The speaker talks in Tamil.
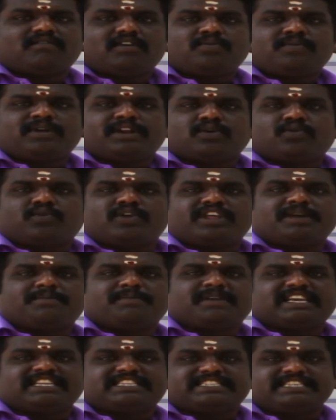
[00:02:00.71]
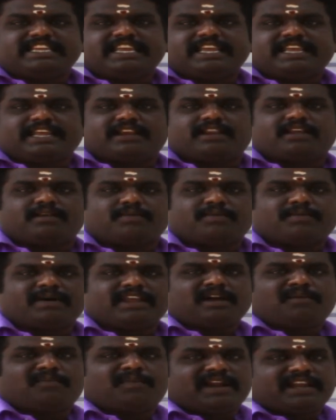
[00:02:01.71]
வகுபடக்கூடிய மிகச்சிறிய எண் இப்போ
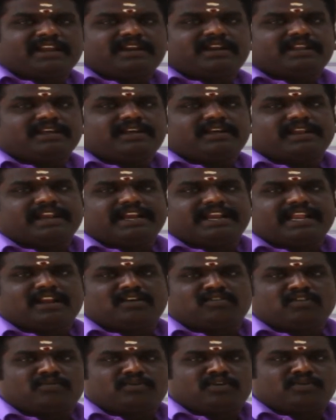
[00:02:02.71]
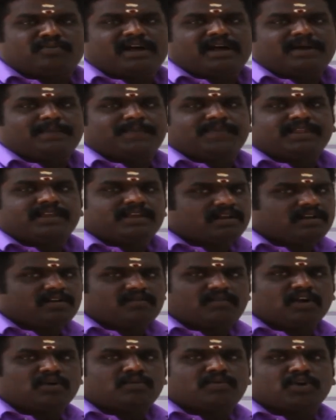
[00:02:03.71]
பாருங்க பன்னெண்டு ரெண்டால வகுபடுமா
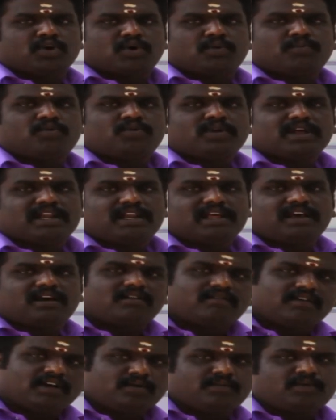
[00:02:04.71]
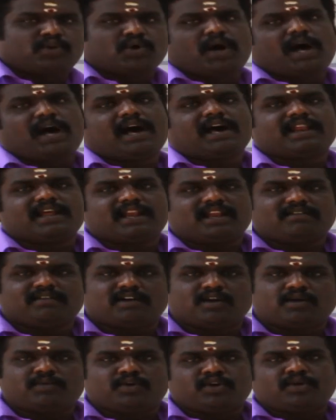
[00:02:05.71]
வகுபடும் மூணால வகுபடும் ஆறால
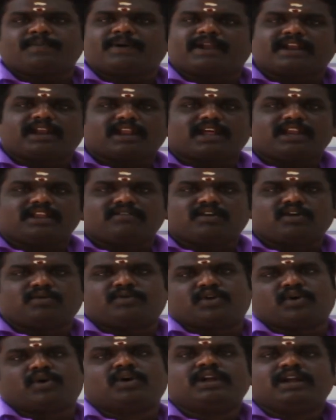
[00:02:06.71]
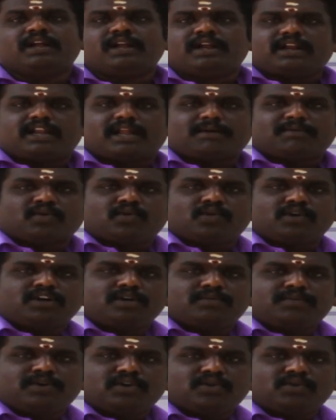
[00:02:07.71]
வகுபடும் பன்னெண்டாலே வகுபடும் நம்ம
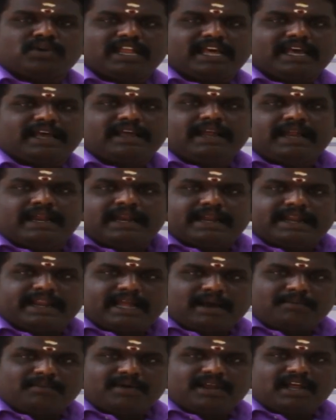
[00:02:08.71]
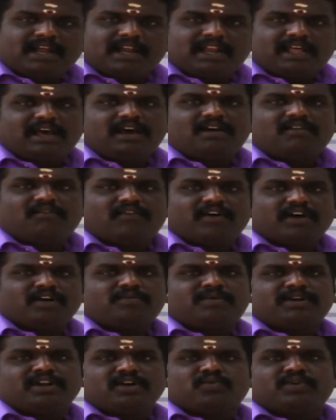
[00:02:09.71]
கொடுக்கப்பட்டுள்ள நம்பரால்
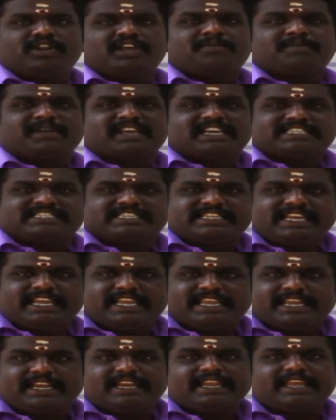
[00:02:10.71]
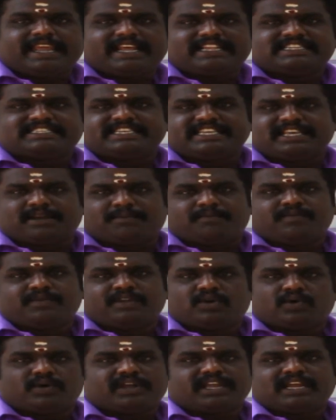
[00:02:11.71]
வகுபடக்கூடிய மிகச்சிறிய எண் எல்சிஎம்
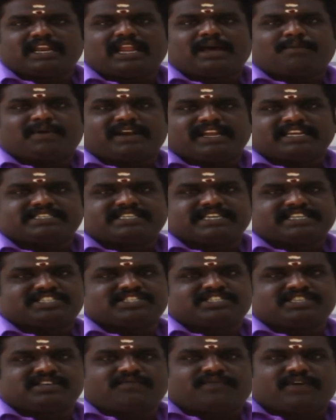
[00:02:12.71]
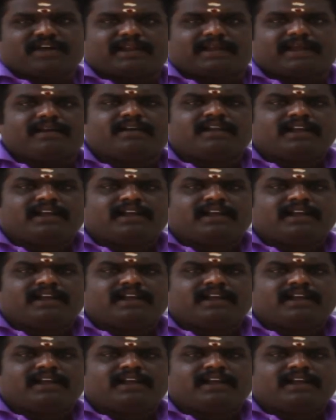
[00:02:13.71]
ஓகேங்களா இப்போ நெக்ஸ்ட் ஹெச்சிசிஎஃப் பாருங்க